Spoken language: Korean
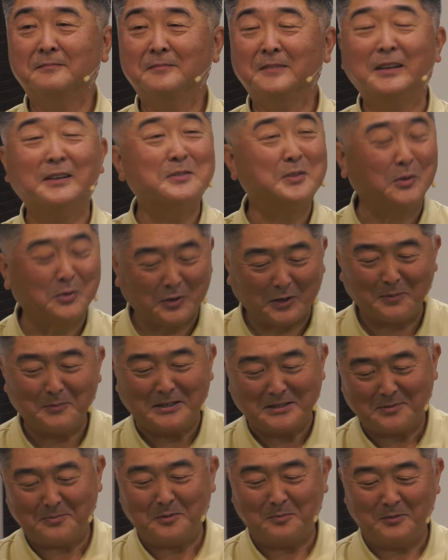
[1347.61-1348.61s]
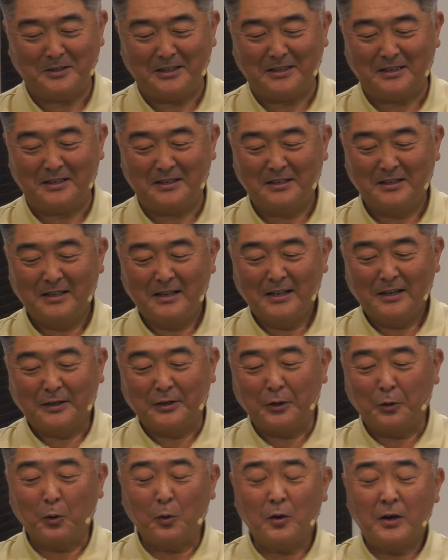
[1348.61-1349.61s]
이게 성경의 말씀입니다.
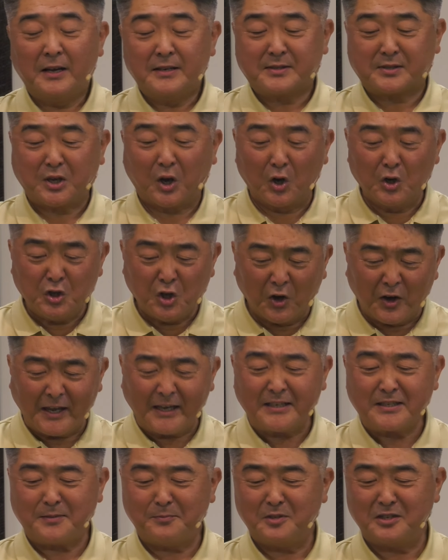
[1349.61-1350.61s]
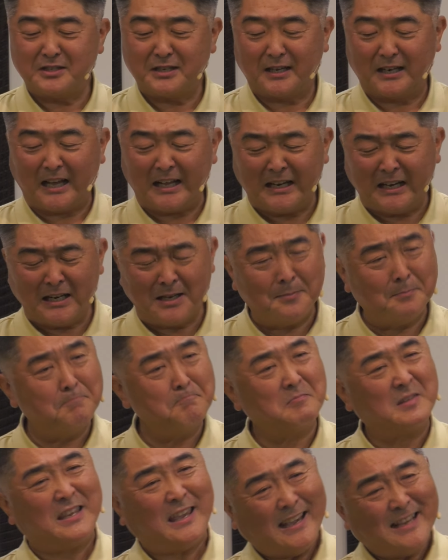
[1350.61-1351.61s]
그리고 성령에게 심는 자,
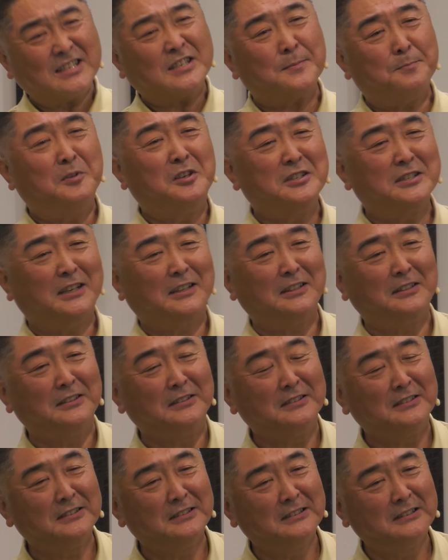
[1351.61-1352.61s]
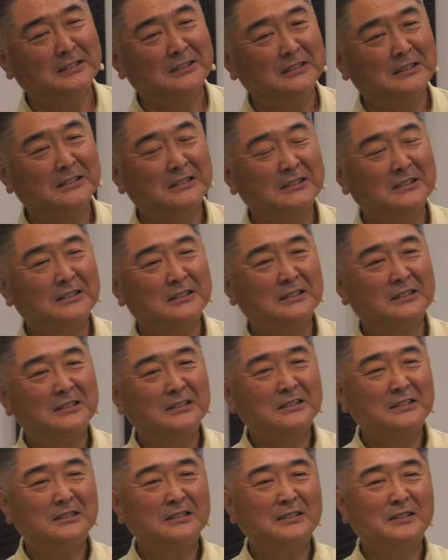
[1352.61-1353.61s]
하나님께 심는 자는
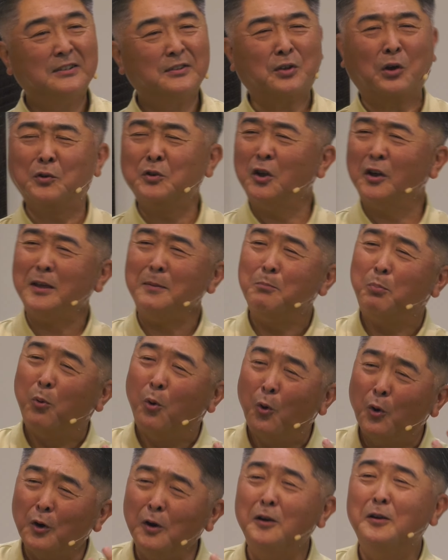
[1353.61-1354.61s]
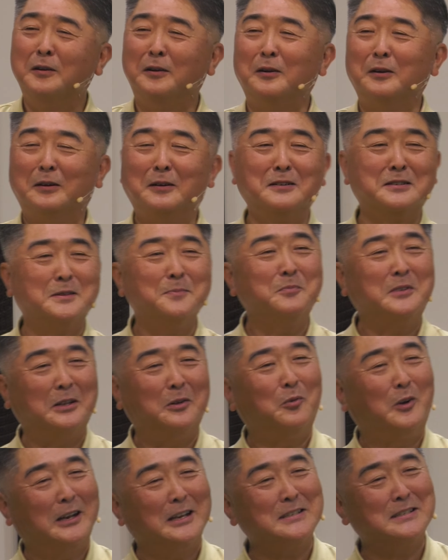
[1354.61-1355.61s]
성령이 뭐를 심기를
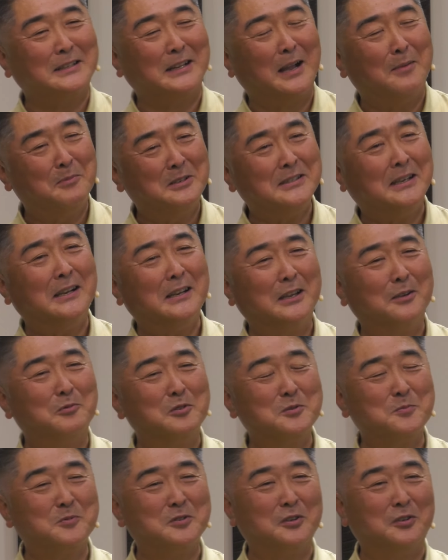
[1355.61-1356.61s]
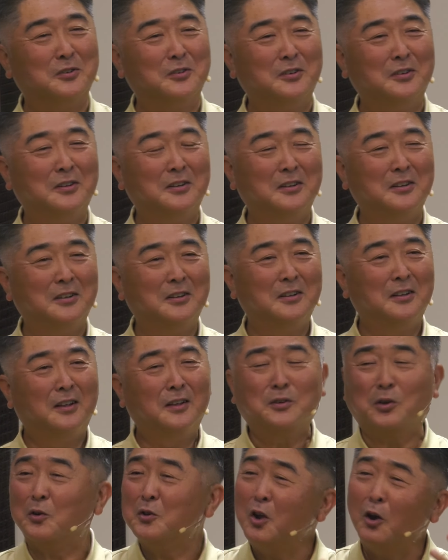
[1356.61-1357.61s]
원하실까 한번 생각해 보십시오.
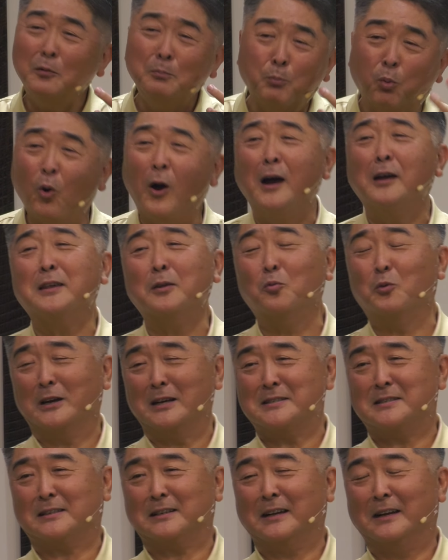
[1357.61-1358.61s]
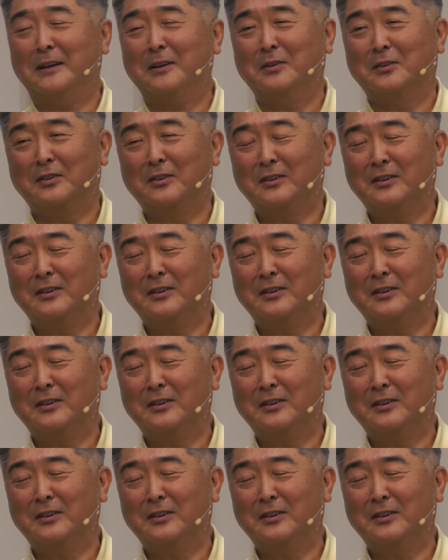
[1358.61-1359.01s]
성령은 뭐 하길 원하실까요?